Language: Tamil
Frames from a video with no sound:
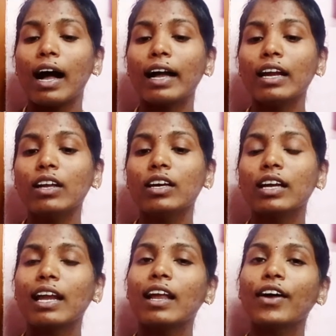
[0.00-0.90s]
அகைன்
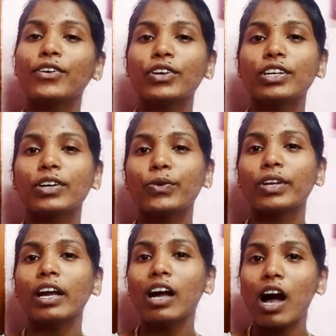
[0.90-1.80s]
எல்லாருக்கும்
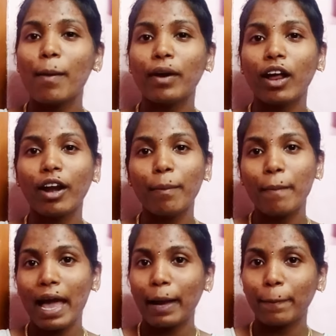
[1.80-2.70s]
இருக்கக்கூடிய காமனான
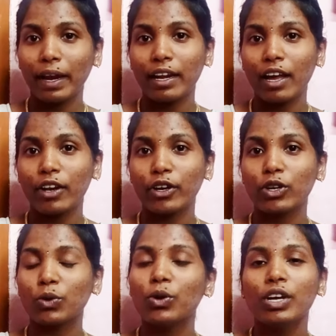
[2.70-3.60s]
பேக் பெயினாக
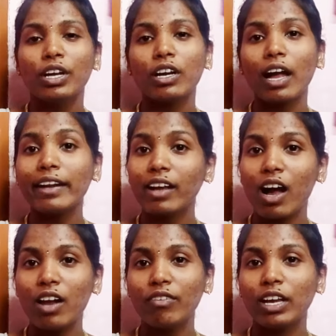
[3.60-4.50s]
இருக்கட்டும் அண்ட்
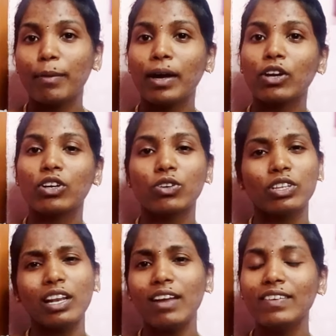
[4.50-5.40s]
கால் வீக்கமாக
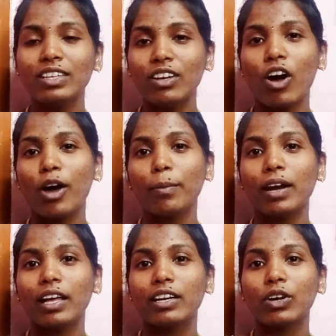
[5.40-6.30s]
இருக்கட்டும் இதெல்லாம் வந்து
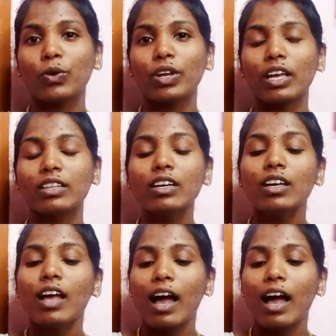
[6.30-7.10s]
நார்மலாக இருக்கக்கூடியது